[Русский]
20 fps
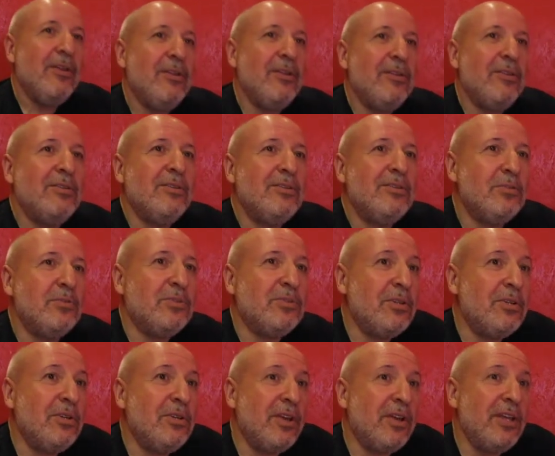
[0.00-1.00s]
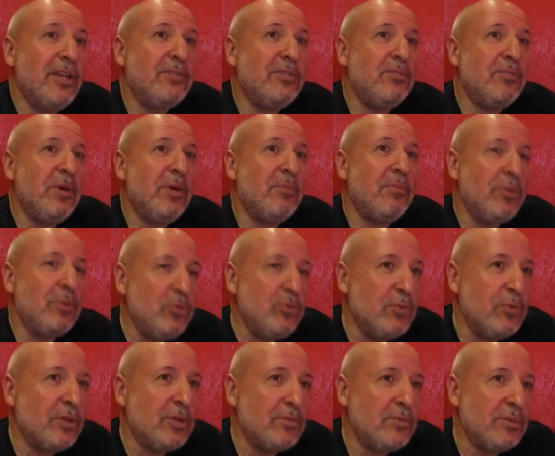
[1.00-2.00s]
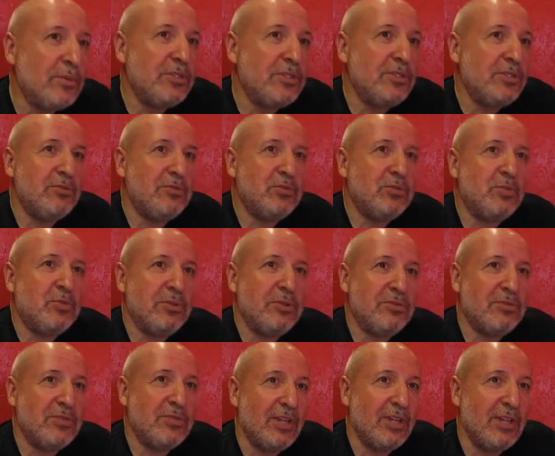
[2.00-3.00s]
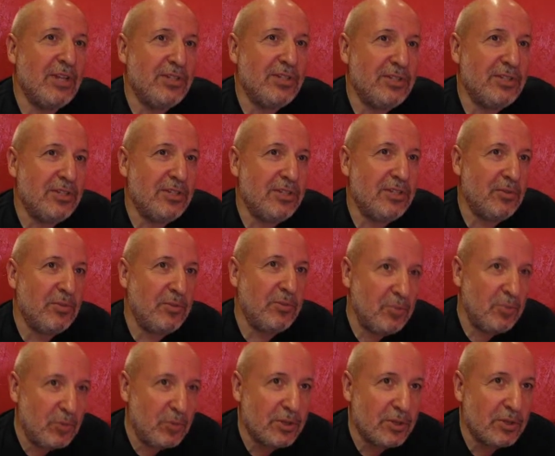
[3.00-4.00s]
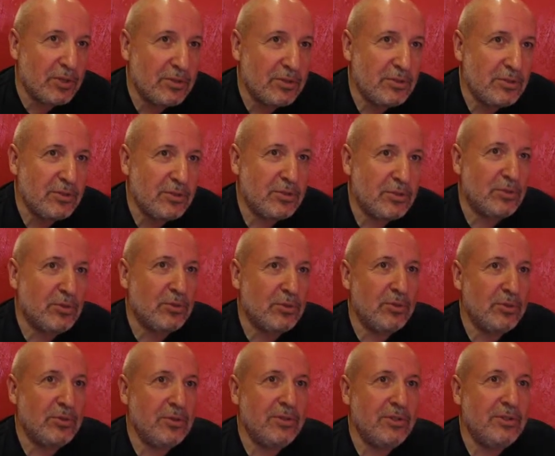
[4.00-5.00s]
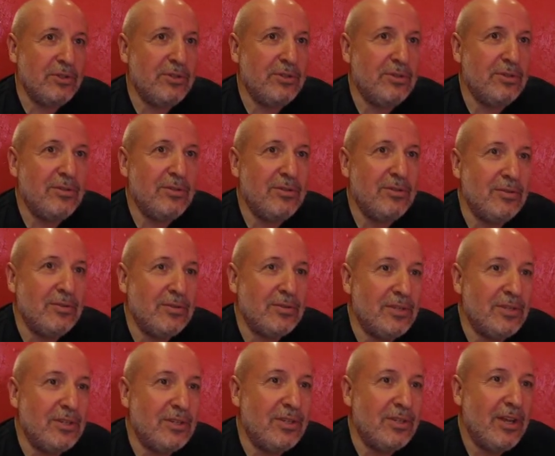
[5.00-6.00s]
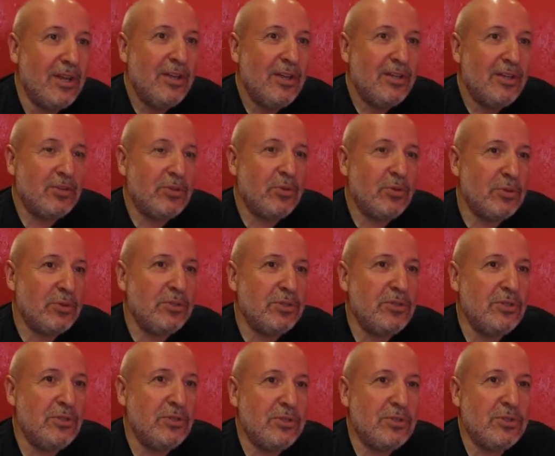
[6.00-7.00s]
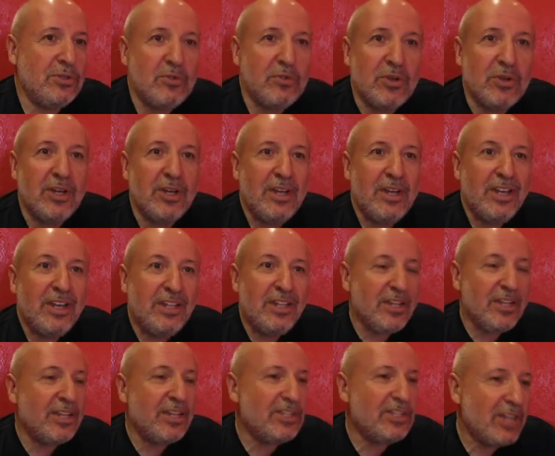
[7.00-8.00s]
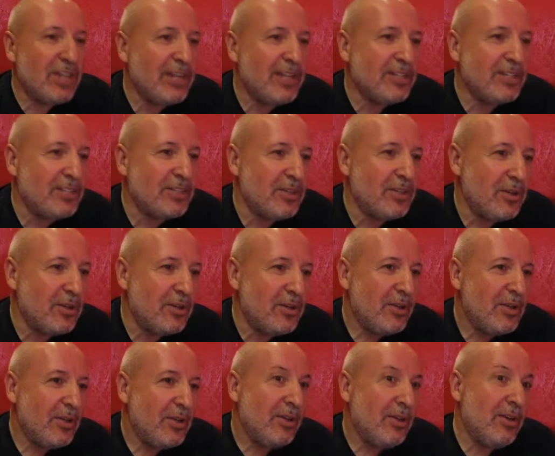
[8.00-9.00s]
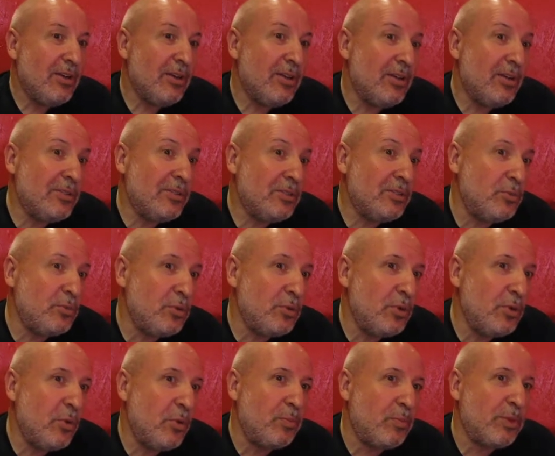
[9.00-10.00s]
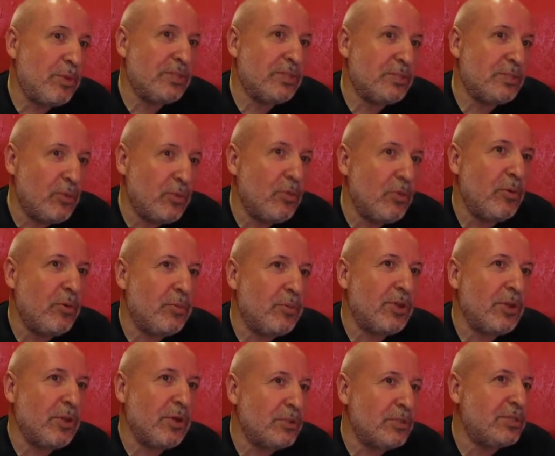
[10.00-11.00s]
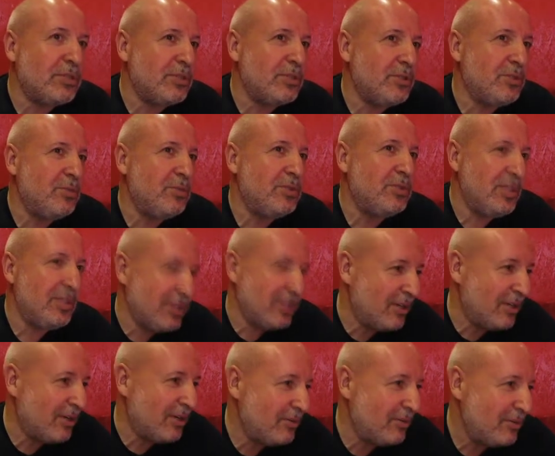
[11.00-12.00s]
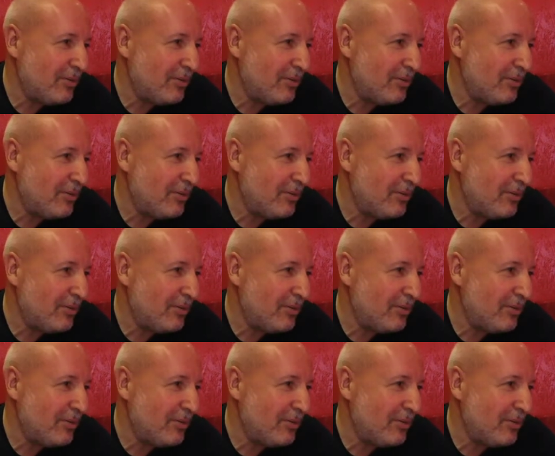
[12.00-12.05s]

Э, собственно говоря, если бы я подумал, прежде чем вступать в социальные сети, я бы понял, что, и, и, сказать, что вопрос одиночества не решается э, значит, путем простого прироста собеседников.